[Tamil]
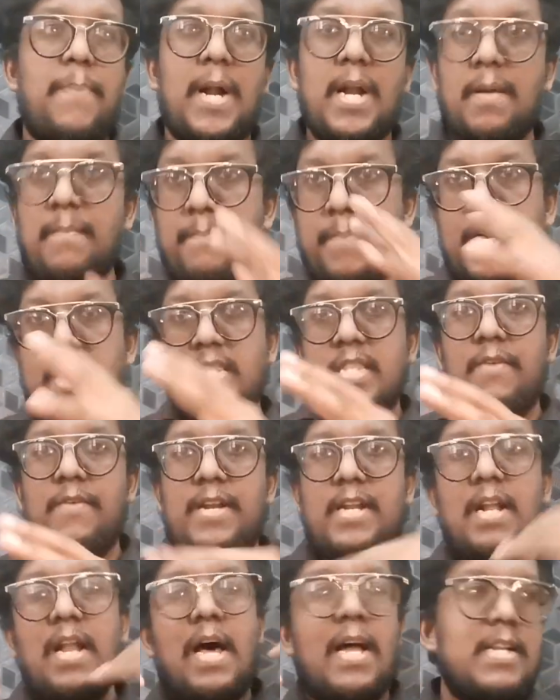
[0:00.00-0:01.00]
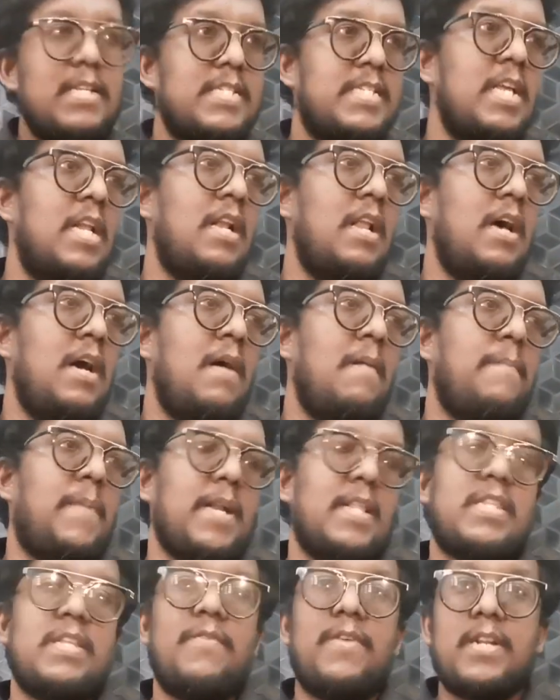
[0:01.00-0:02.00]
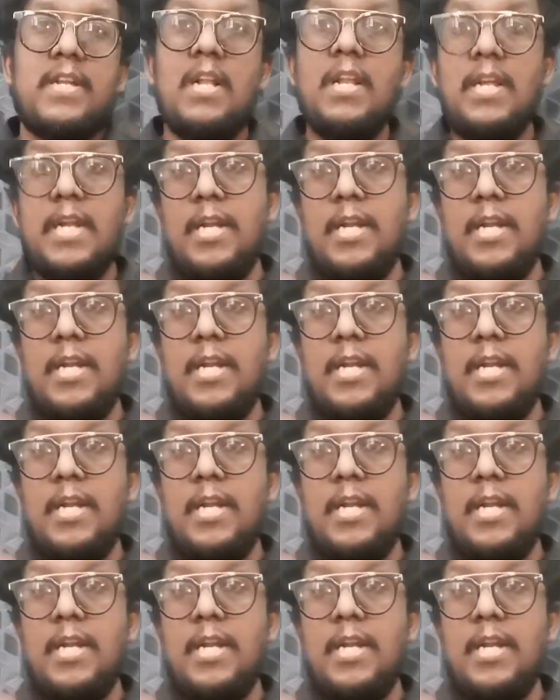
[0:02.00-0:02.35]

பணம் படைத்தவர்கள் அரசியல் படைத்தவர்கள்